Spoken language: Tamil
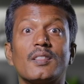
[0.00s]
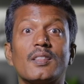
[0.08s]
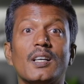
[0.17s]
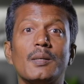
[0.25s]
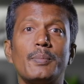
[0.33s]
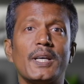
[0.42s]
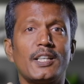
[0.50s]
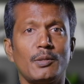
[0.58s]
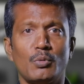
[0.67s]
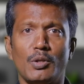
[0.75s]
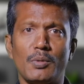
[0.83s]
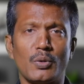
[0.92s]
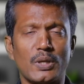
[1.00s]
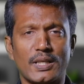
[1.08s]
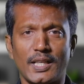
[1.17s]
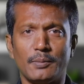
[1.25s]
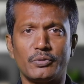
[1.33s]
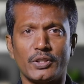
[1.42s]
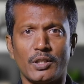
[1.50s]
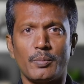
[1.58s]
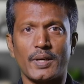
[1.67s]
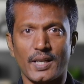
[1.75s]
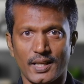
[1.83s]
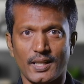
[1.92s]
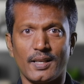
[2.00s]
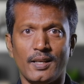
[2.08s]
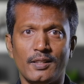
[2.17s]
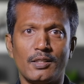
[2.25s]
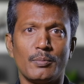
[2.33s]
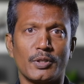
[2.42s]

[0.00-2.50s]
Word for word: தேர்ட் பார்ட்டி மூலமாக அவங்க கிளைம் செட்டில் பண்ணுறாங்க ஹெல்த்